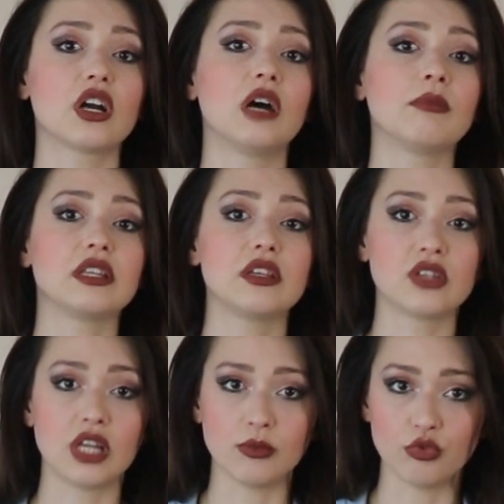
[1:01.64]
ikamet
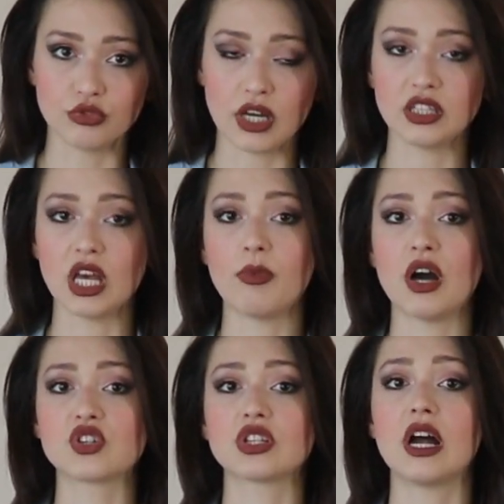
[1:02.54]
iziyle bulunan
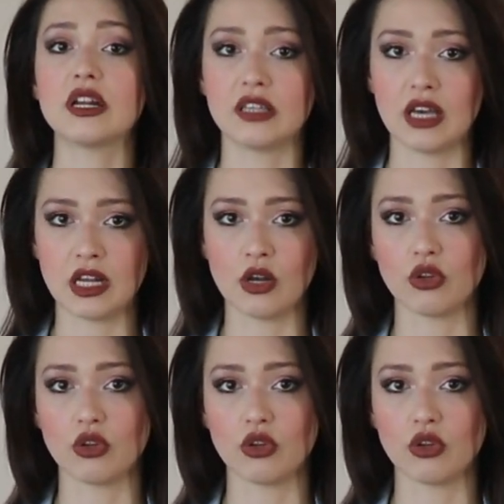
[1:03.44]
yabancılar genel